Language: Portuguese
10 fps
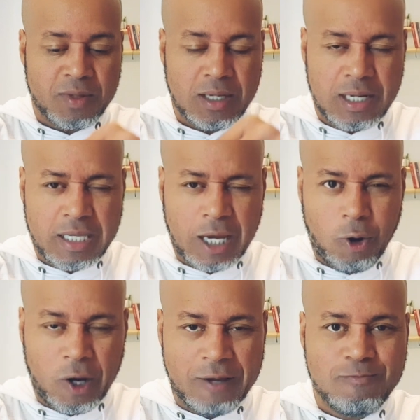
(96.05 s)
Clique
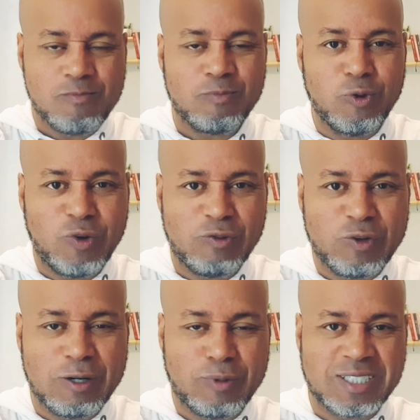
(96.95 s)
agora, por
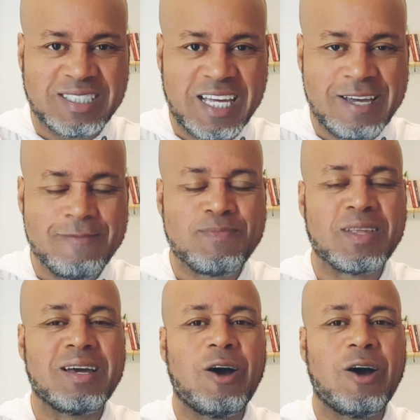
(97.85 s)
favor, pode ser?